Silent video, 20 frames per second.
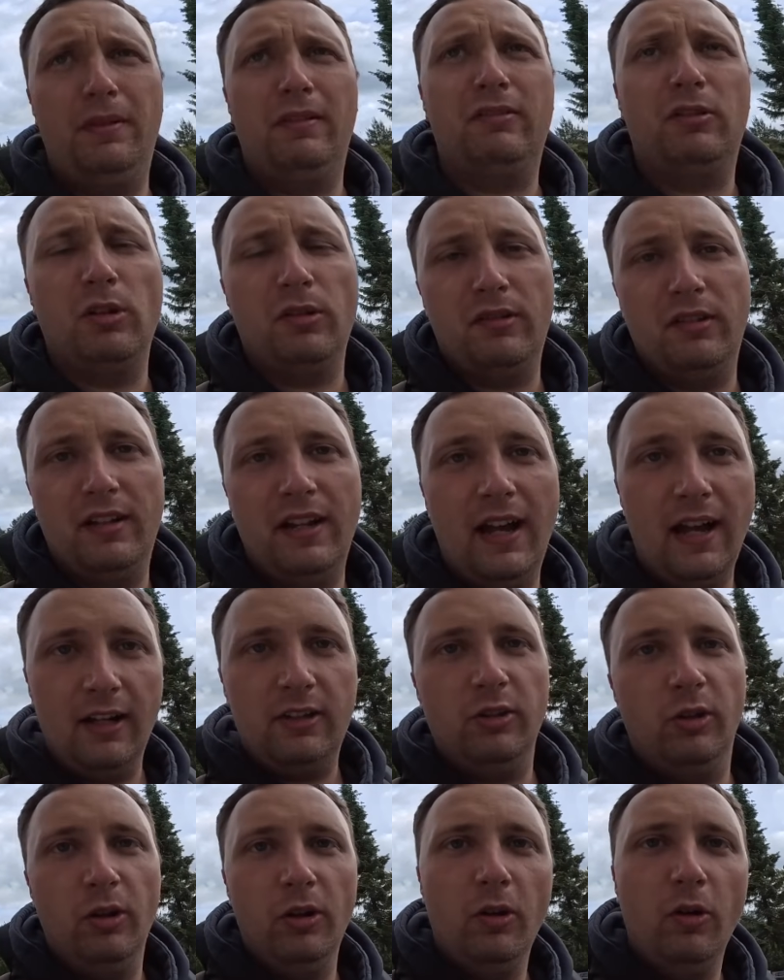das kostet
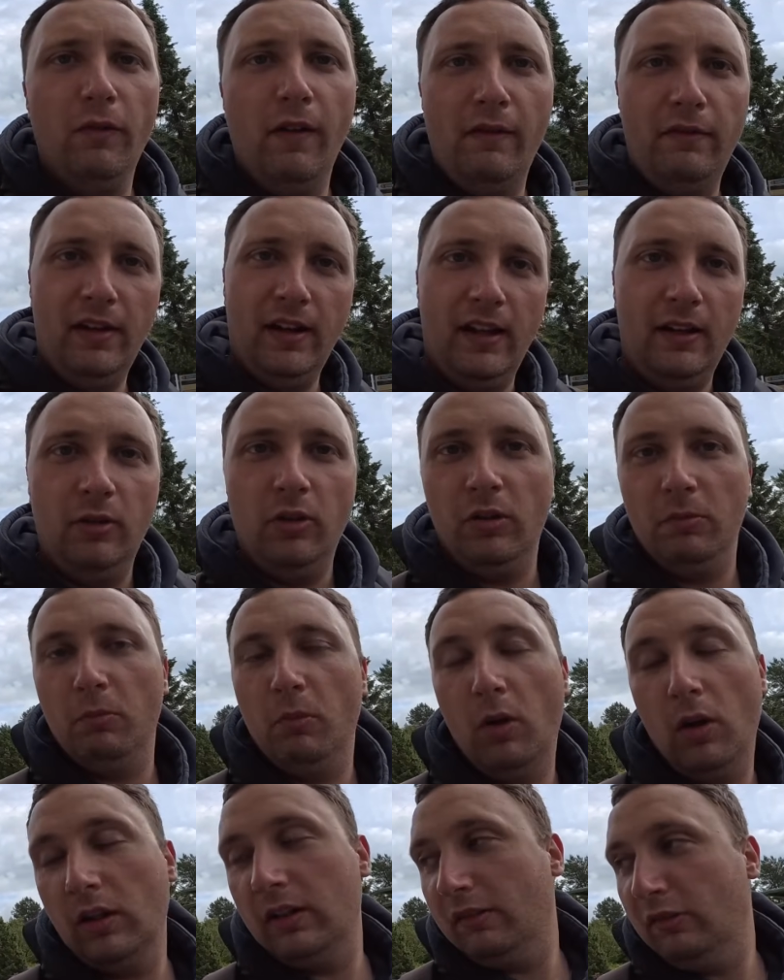8 Euro, weil wir hatten heute
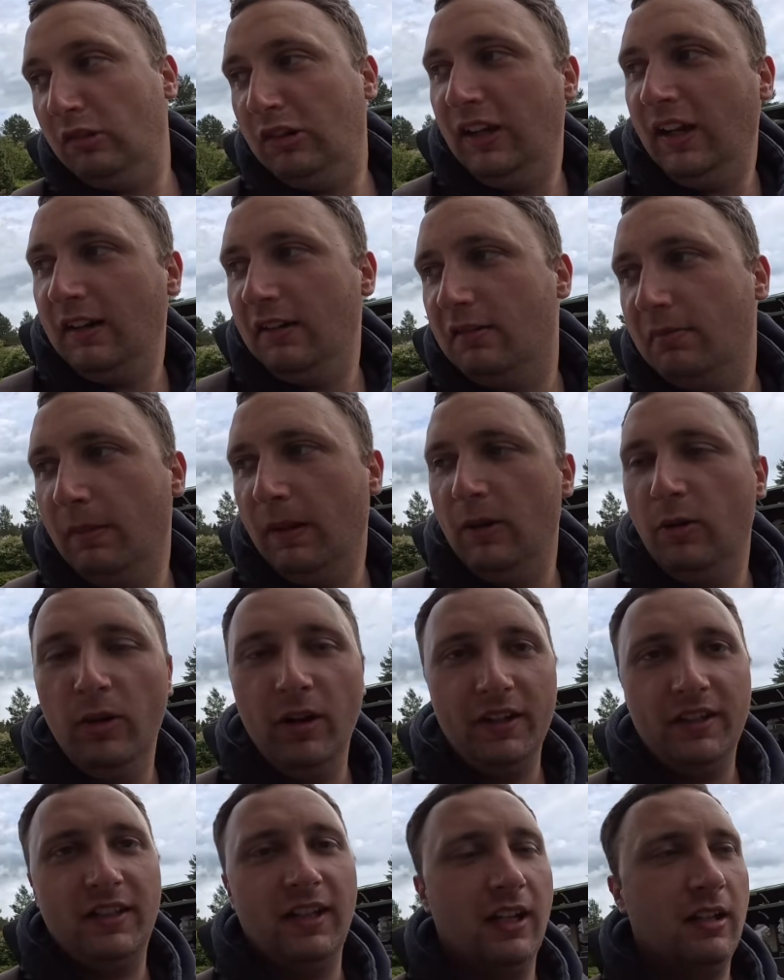Morgen so ein kleines Malheur.
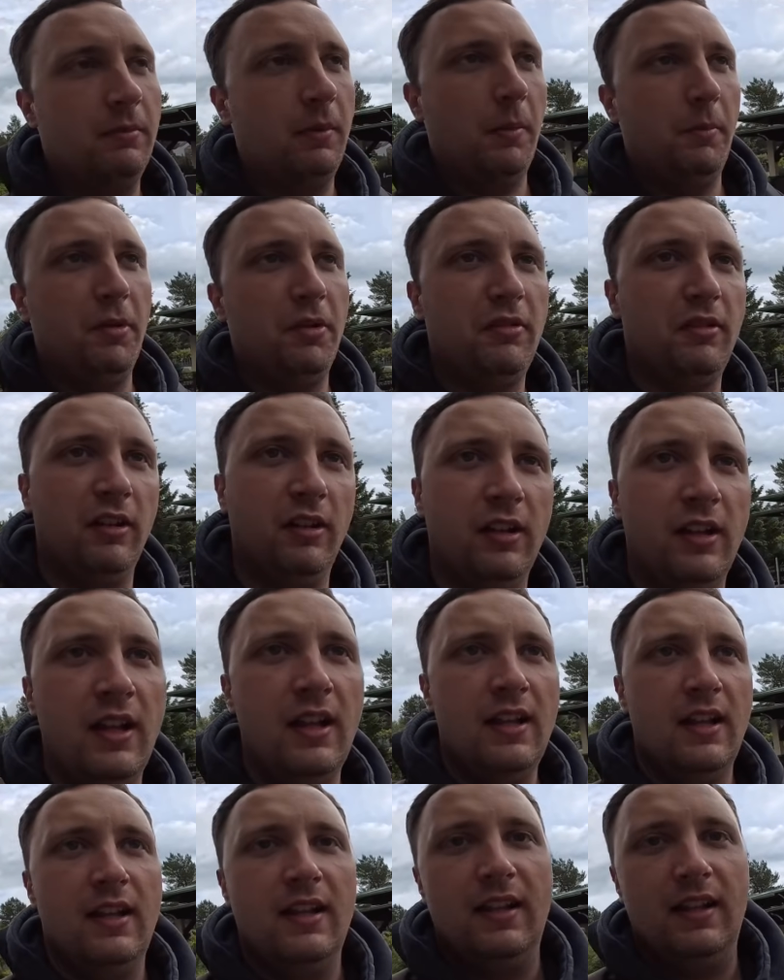Ich dachte, man müsste
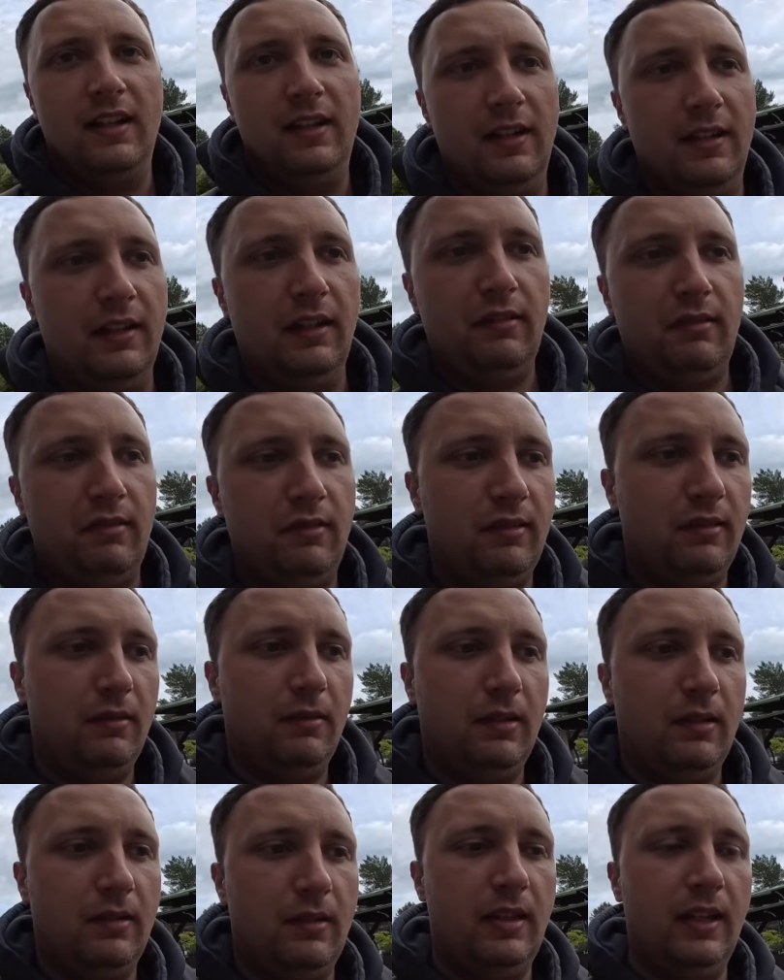äh, das
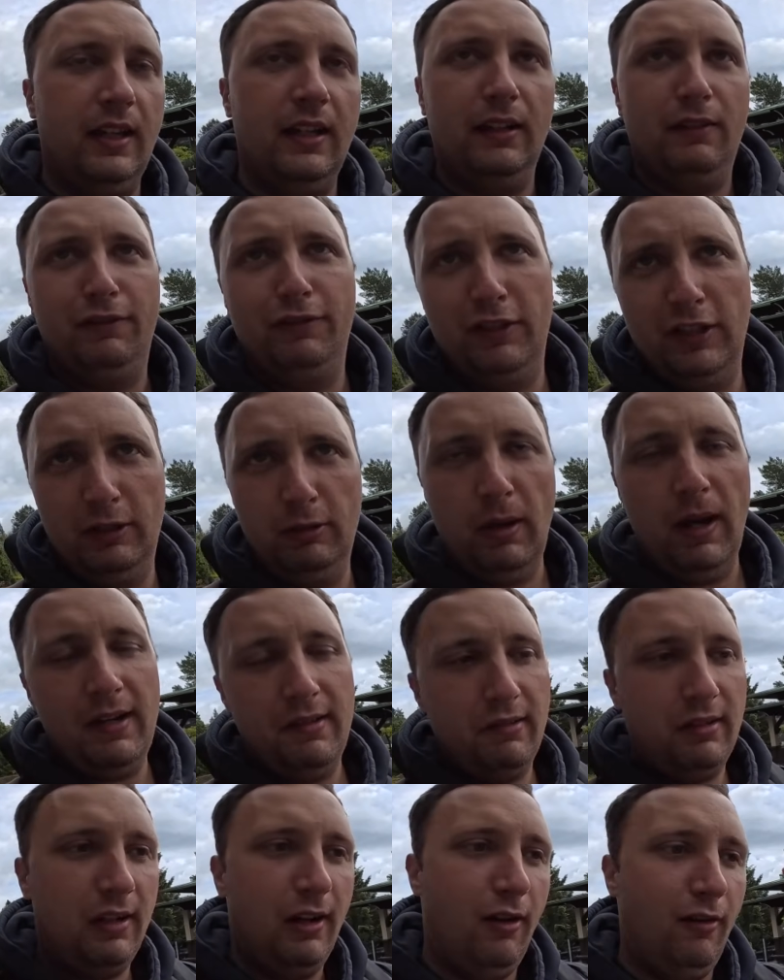Ticket für die
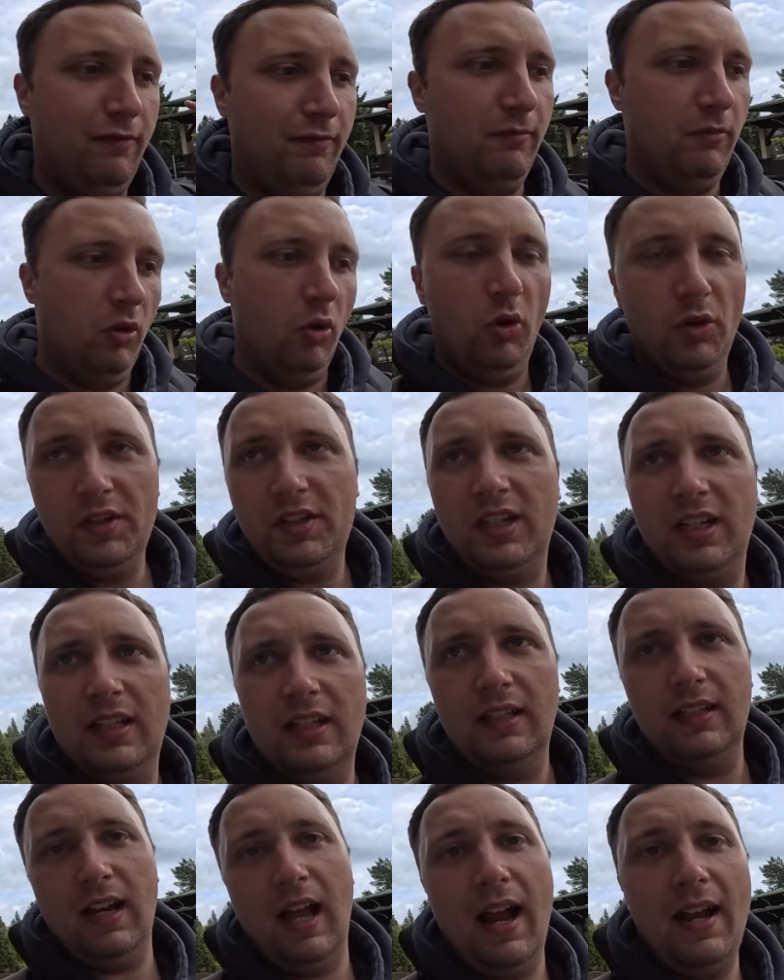Rides kaufen und
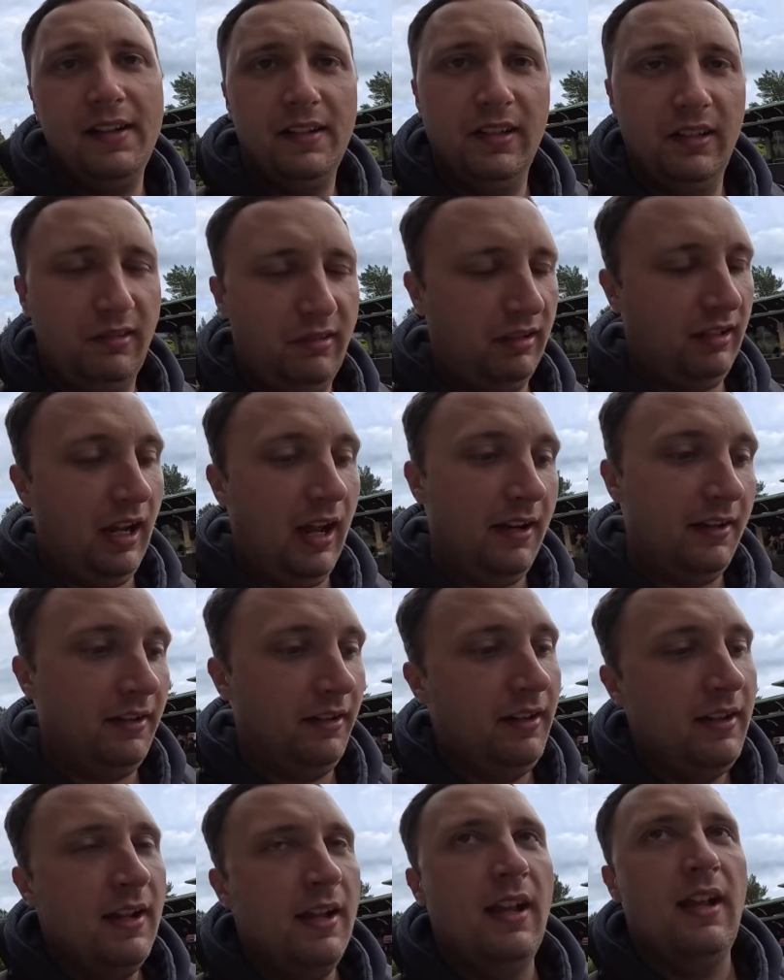eine
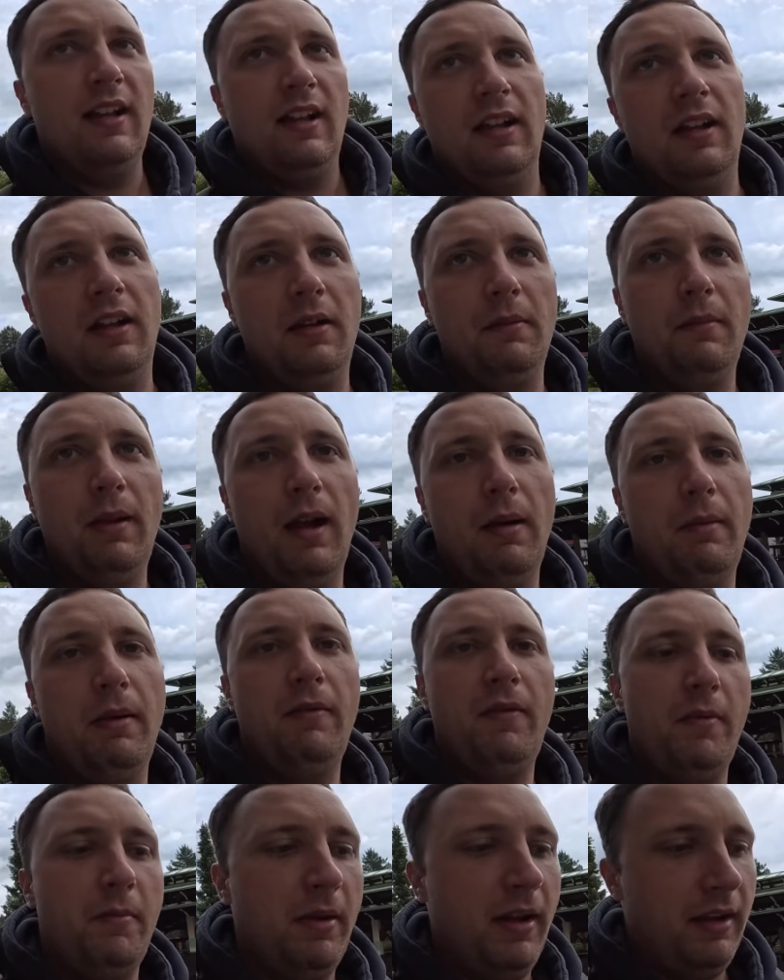Eintrittskarte. Ähm, aber
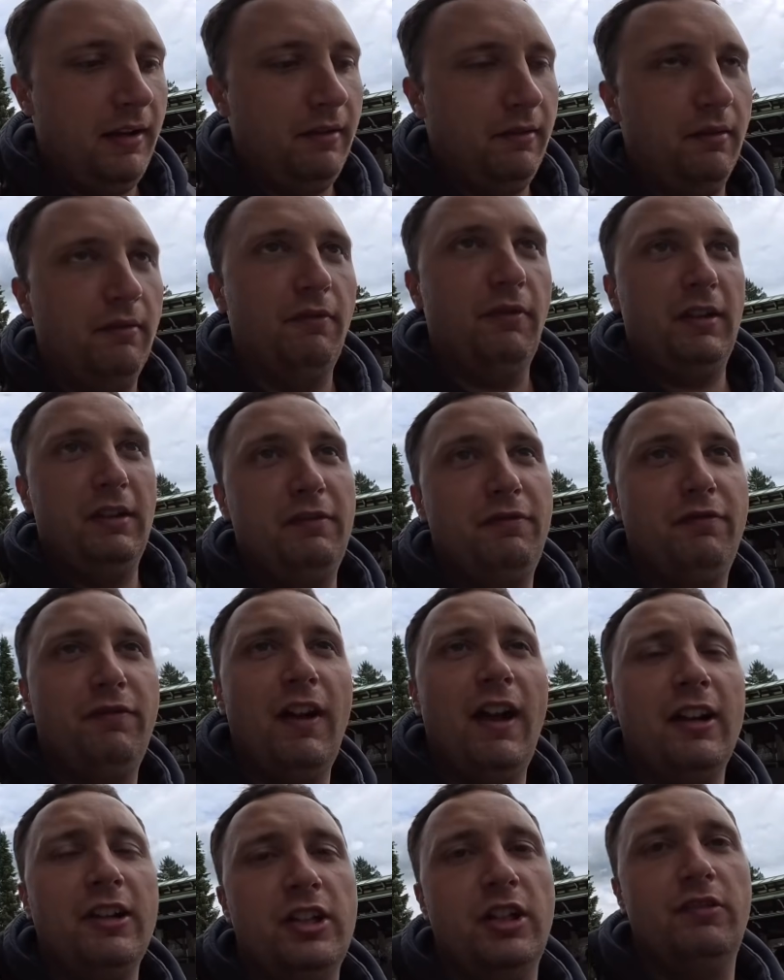wenn man für die
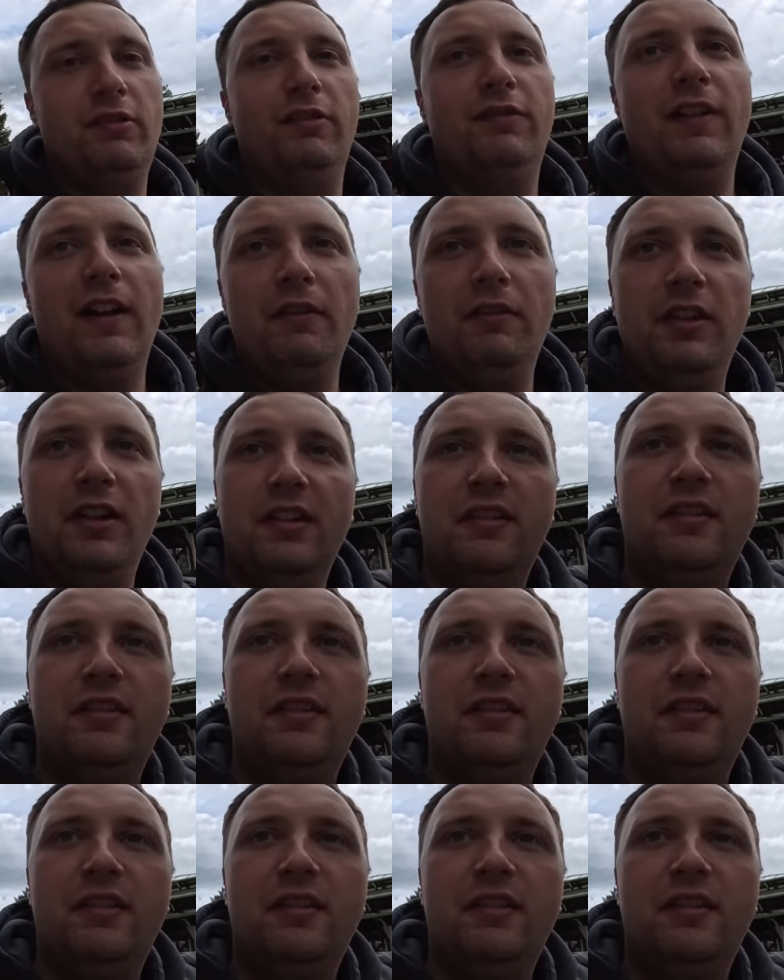Fahrgeschäfte fahren will,